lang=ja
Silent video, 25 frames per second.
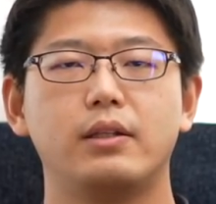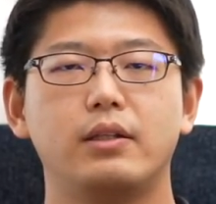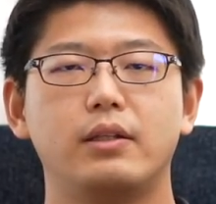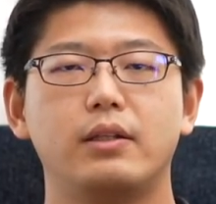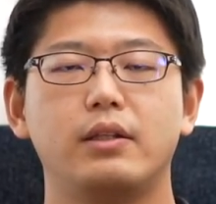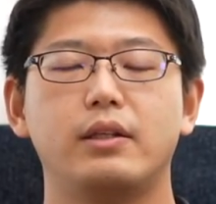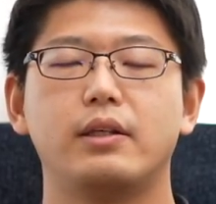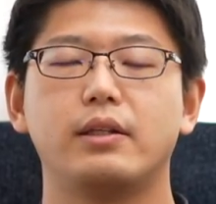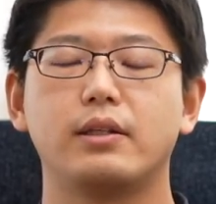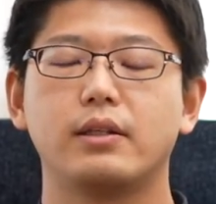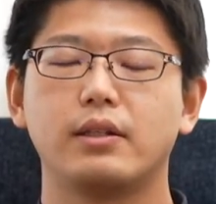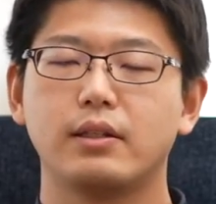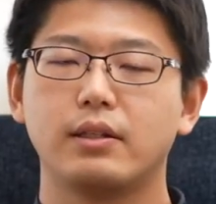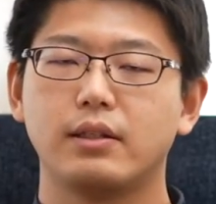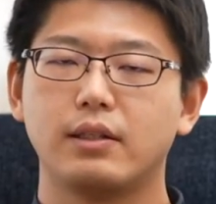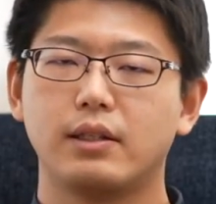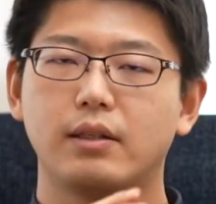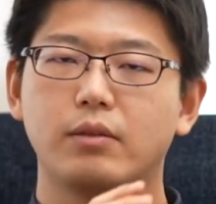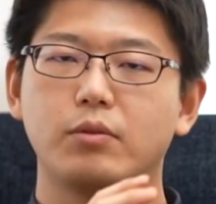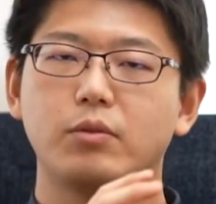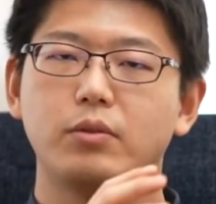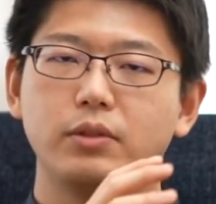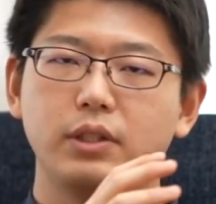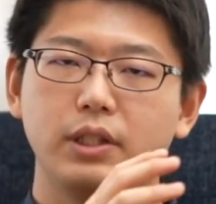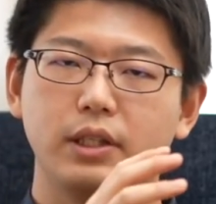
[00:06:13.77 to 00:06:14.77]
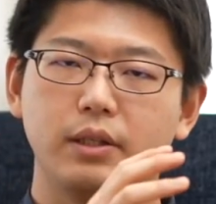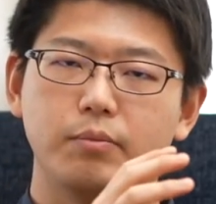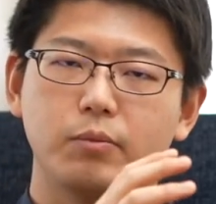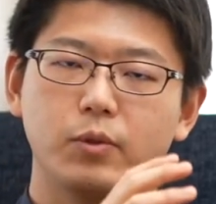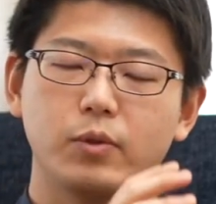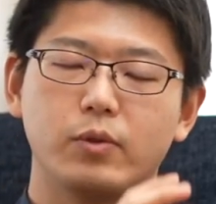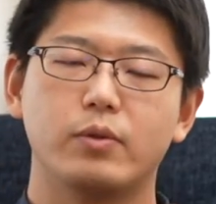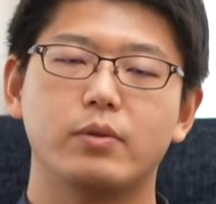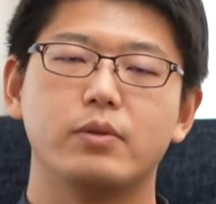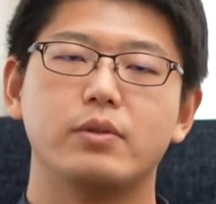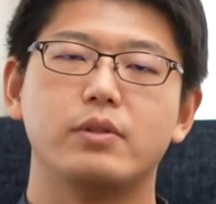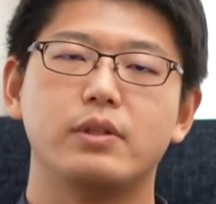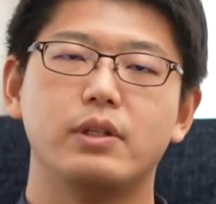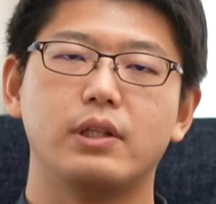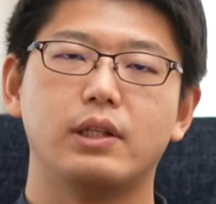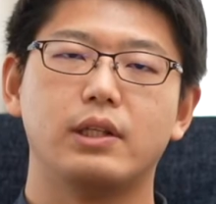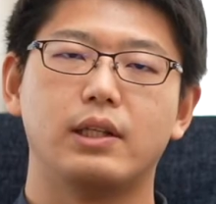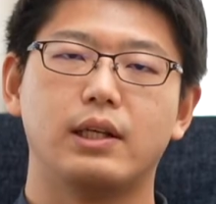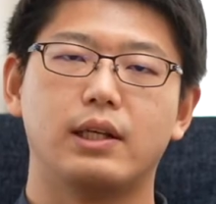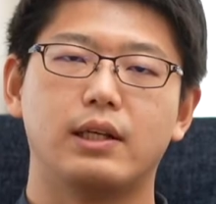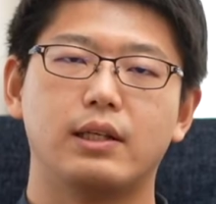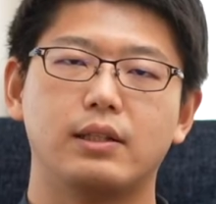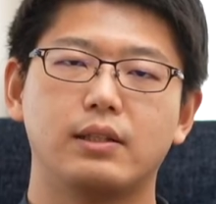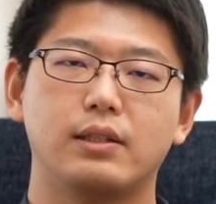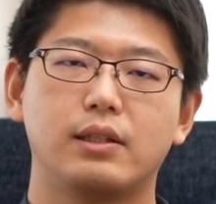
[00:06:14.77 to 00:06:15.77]
で過去に基づい
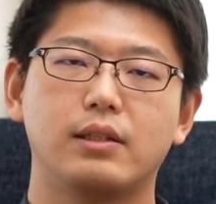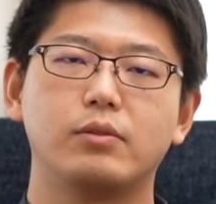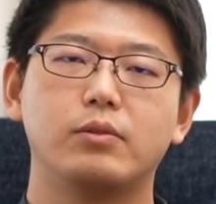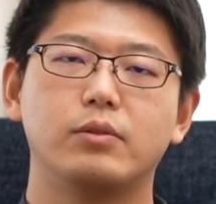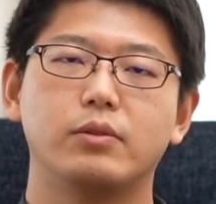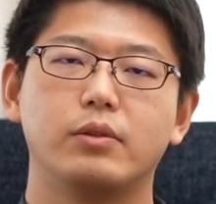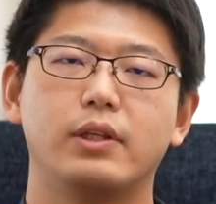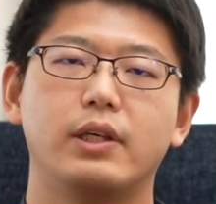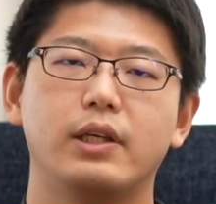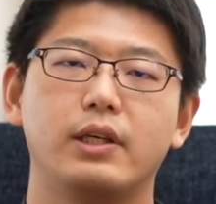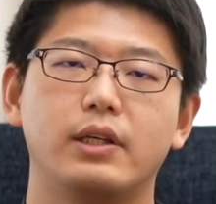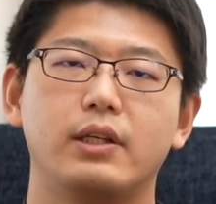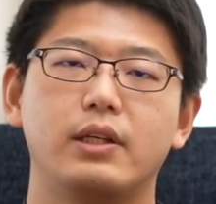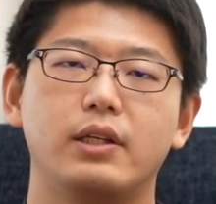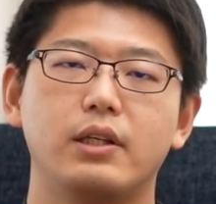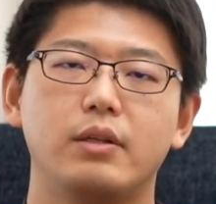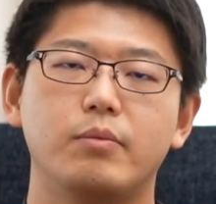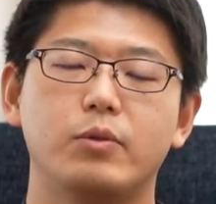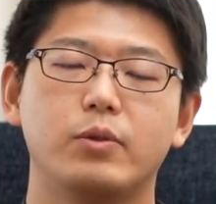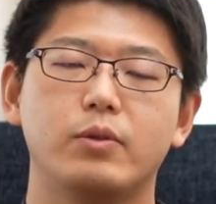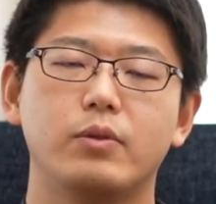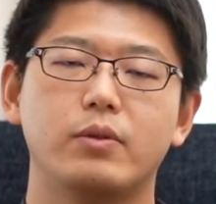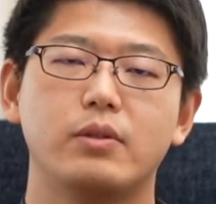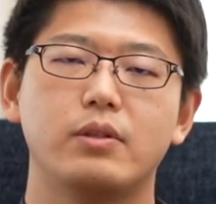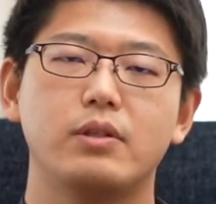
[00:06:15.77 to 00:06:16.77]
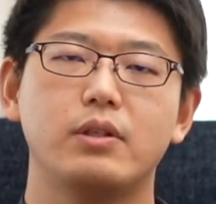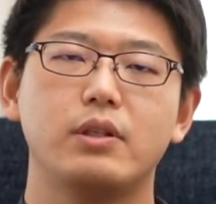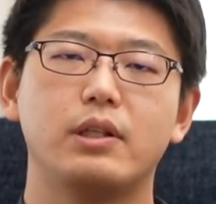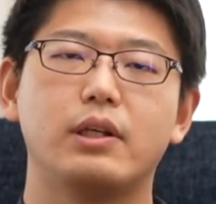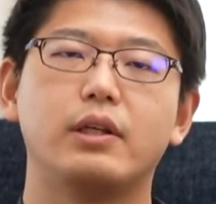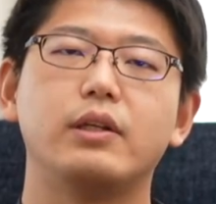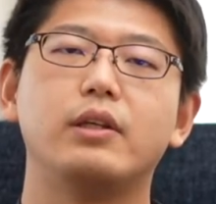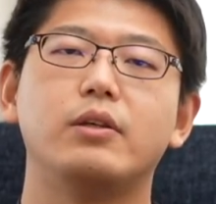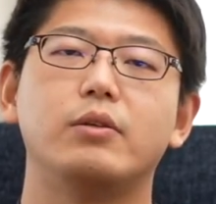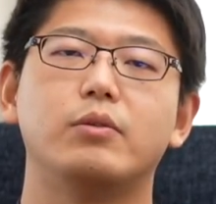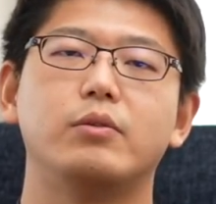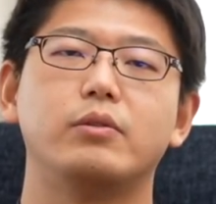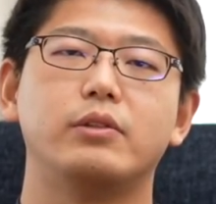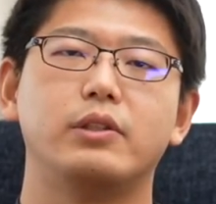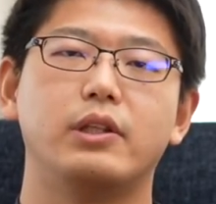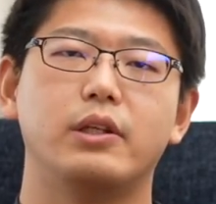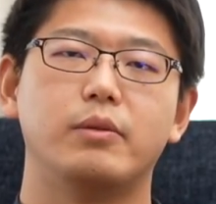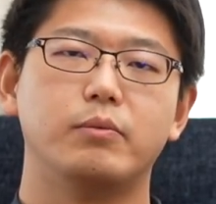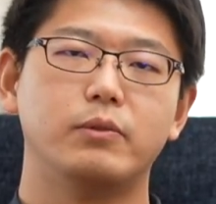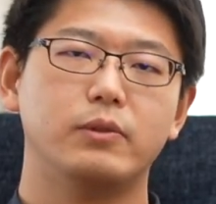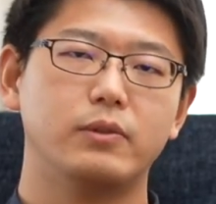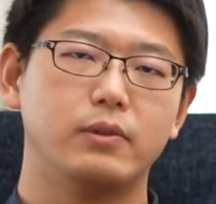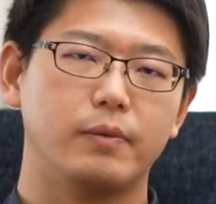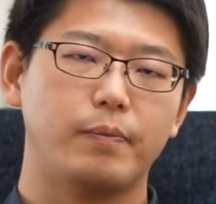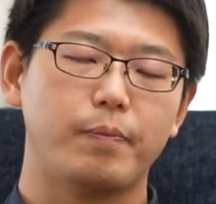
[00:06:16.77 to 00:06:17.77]
た過去の経験に基づいた記憶で
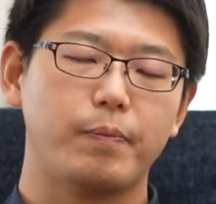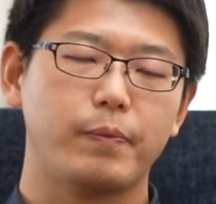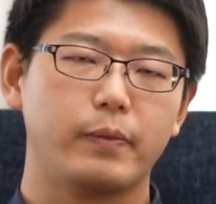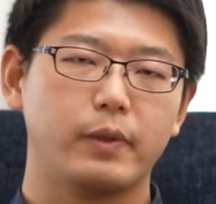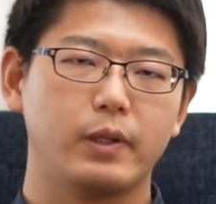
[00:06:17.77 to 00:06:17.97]
も